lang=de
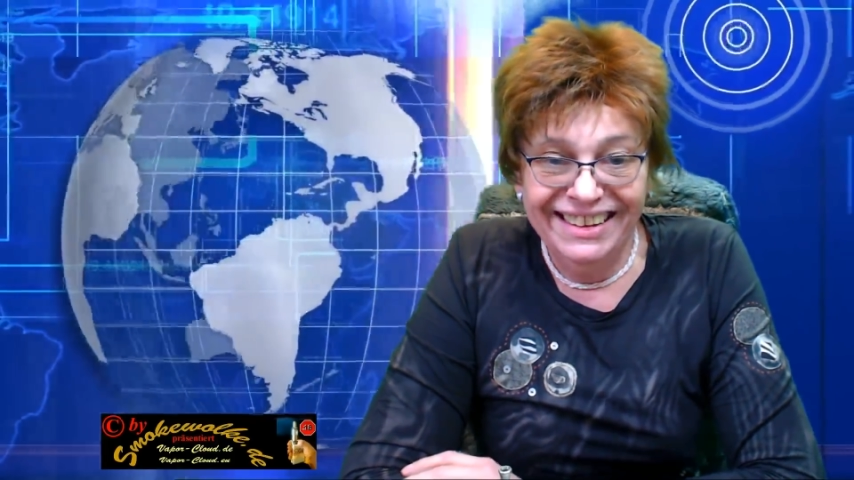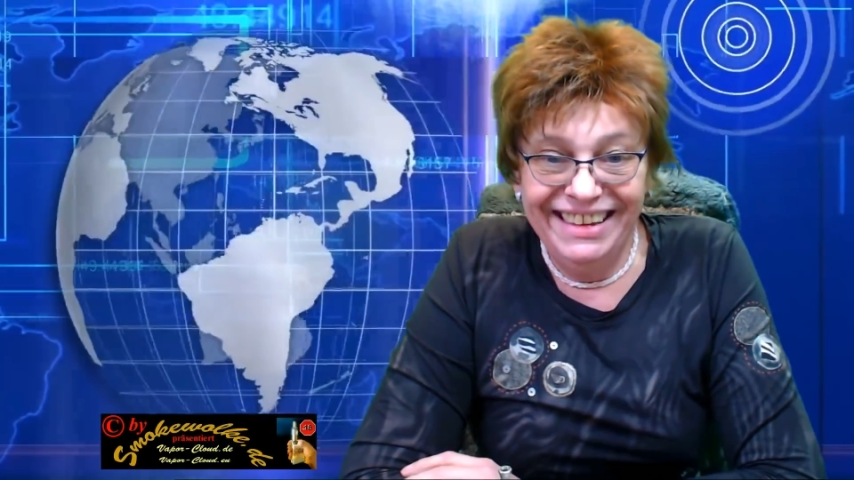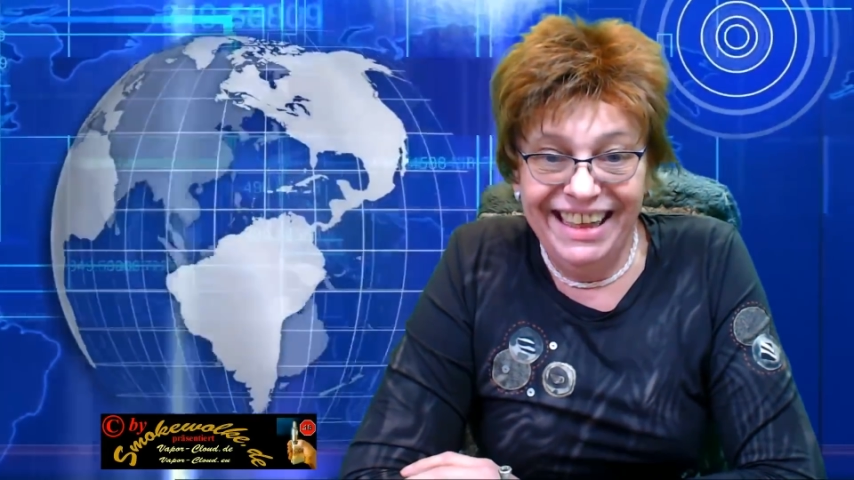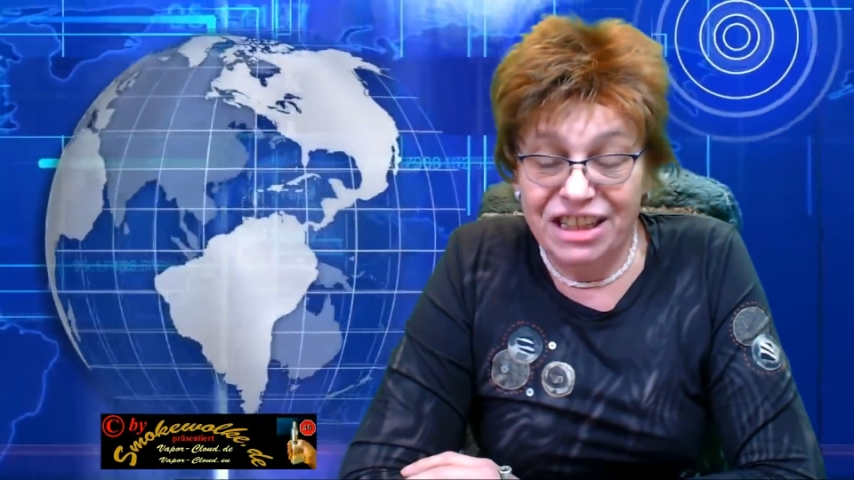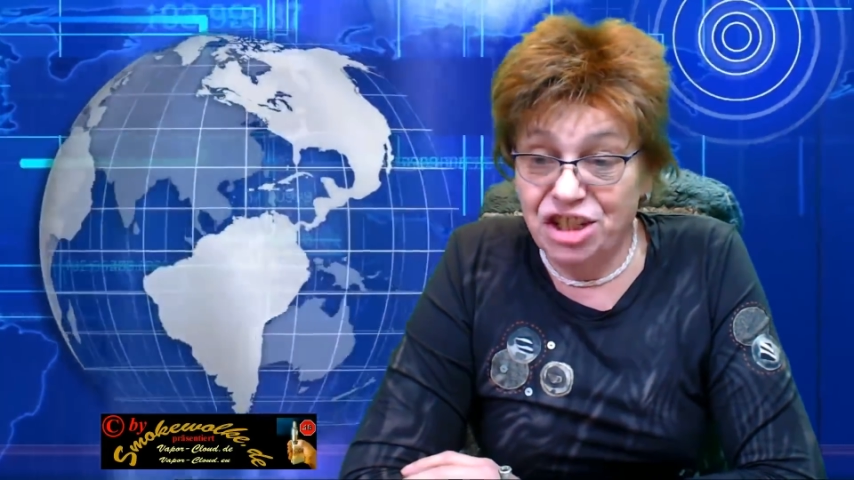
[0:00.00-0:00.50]

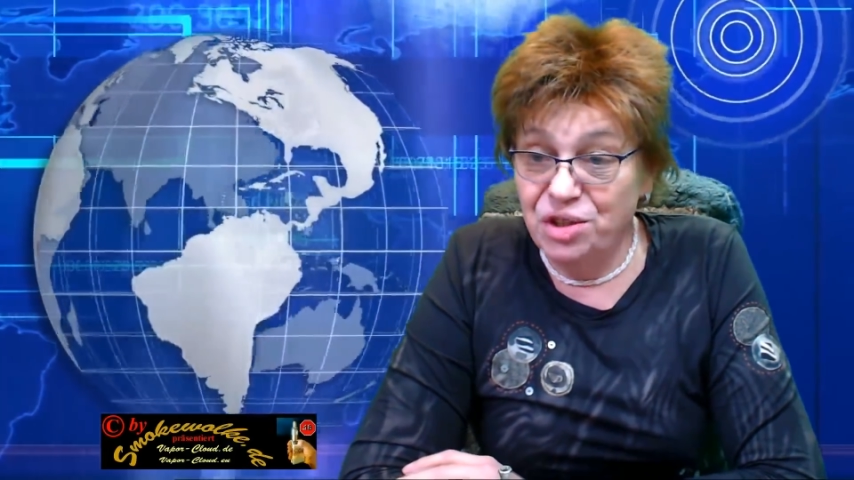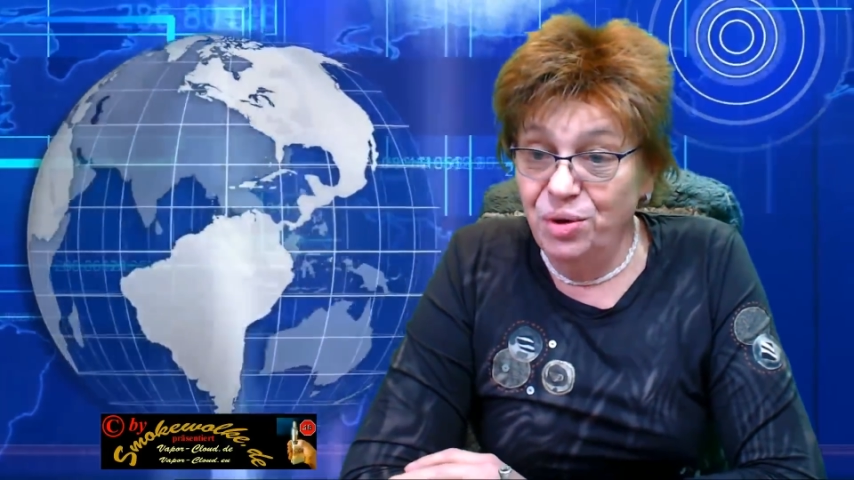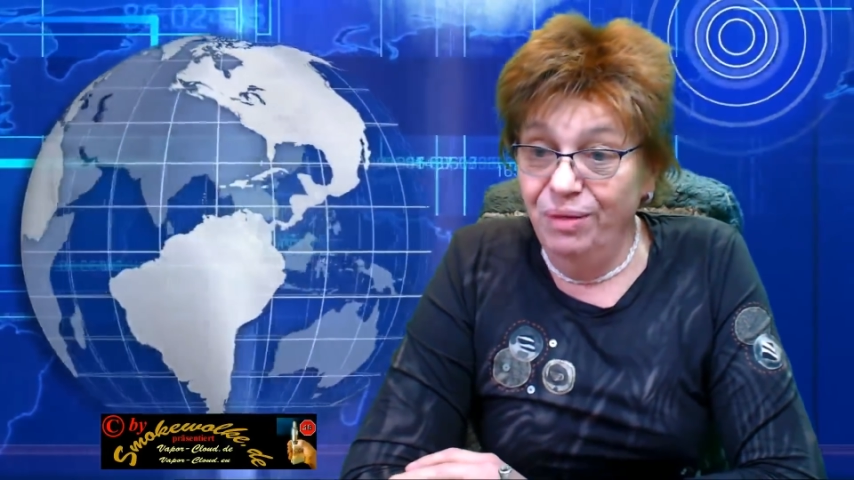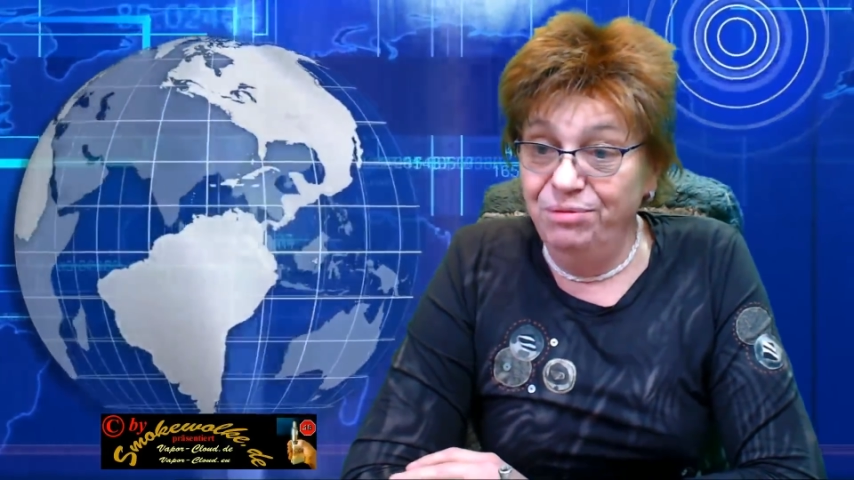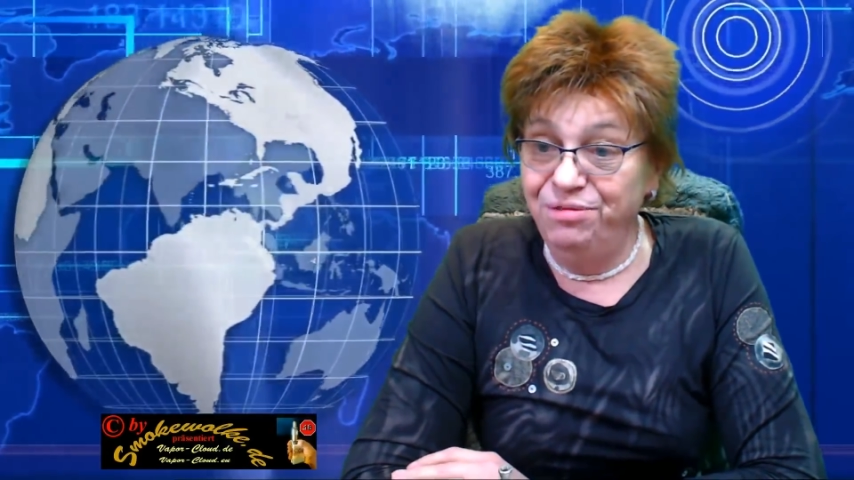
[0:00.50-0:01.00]
Der
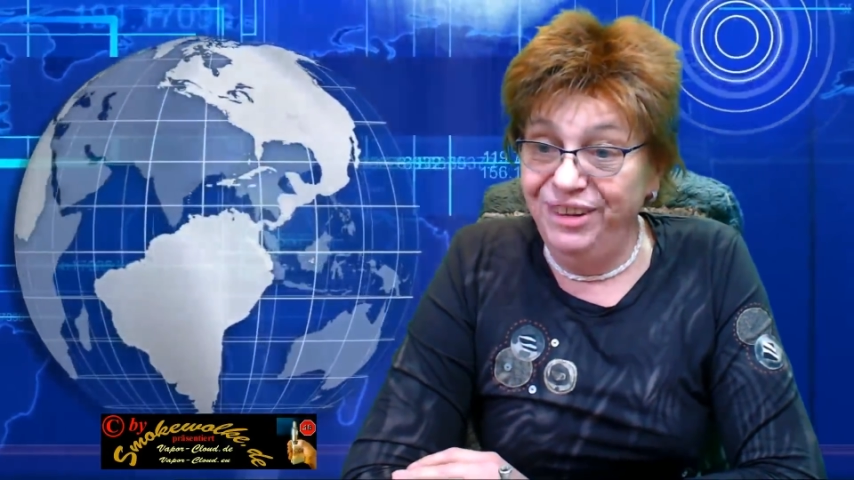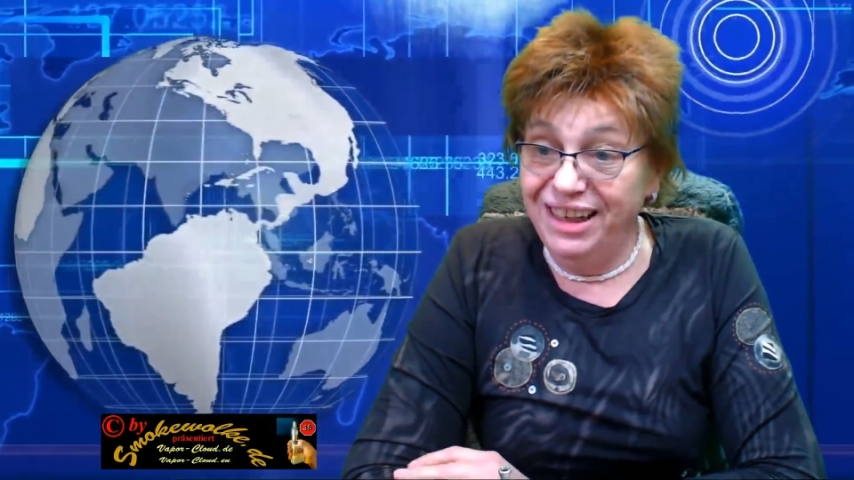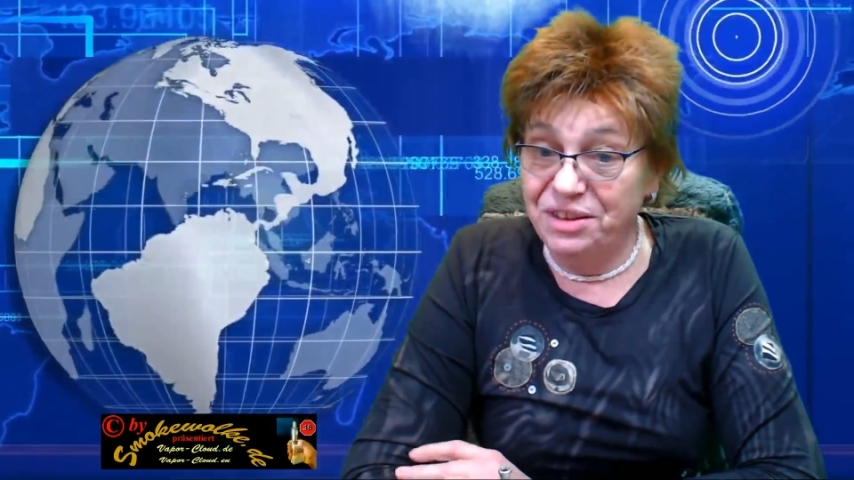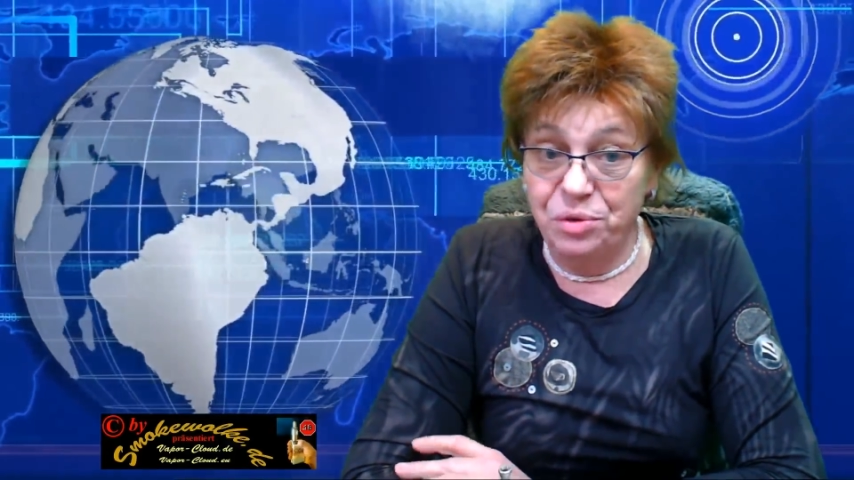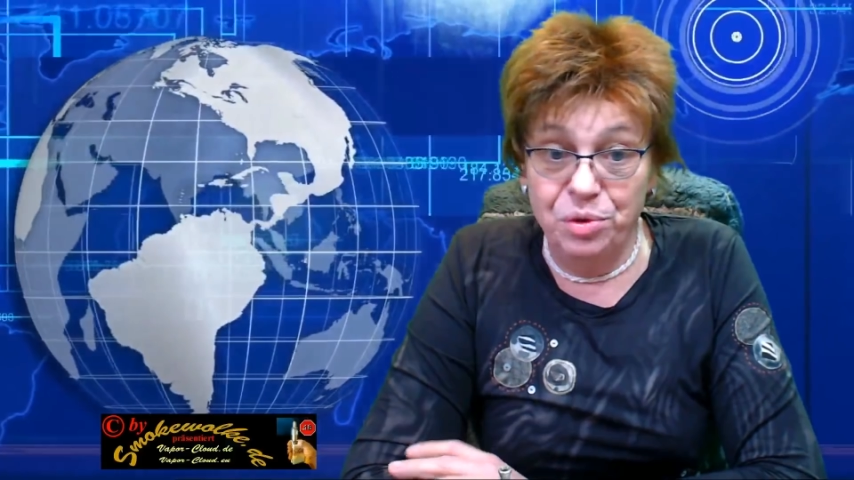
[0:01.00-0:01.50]
Sturm
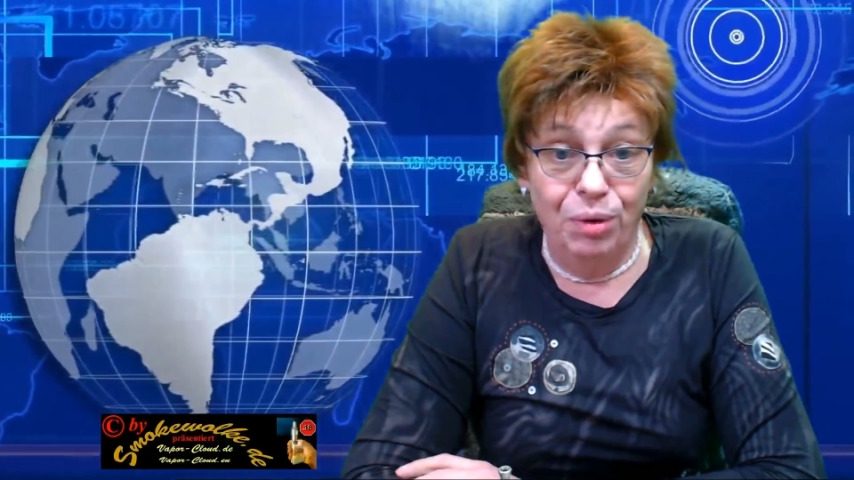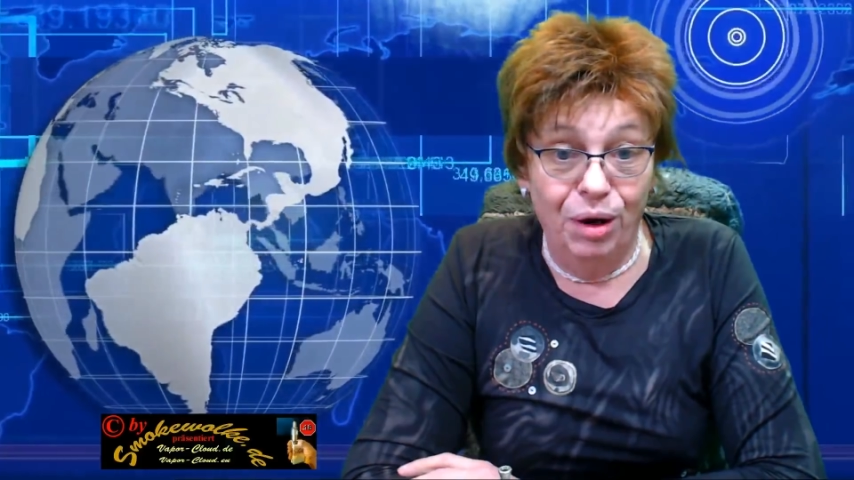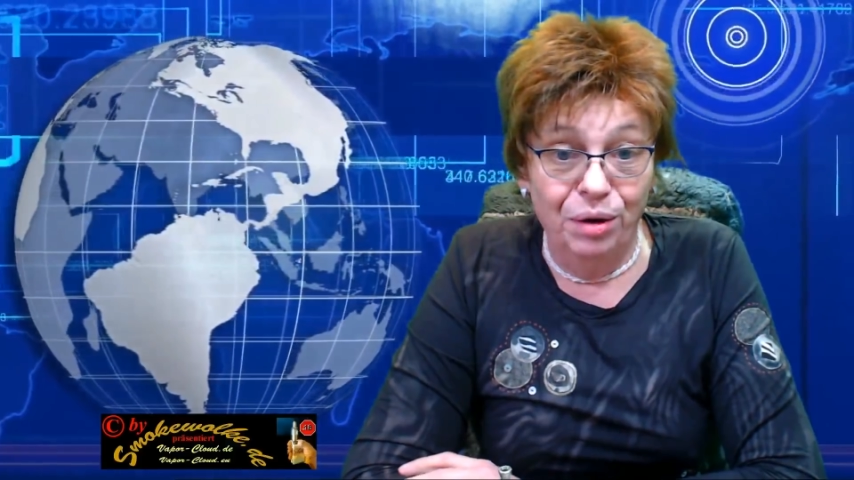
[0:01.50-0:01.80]
fegt über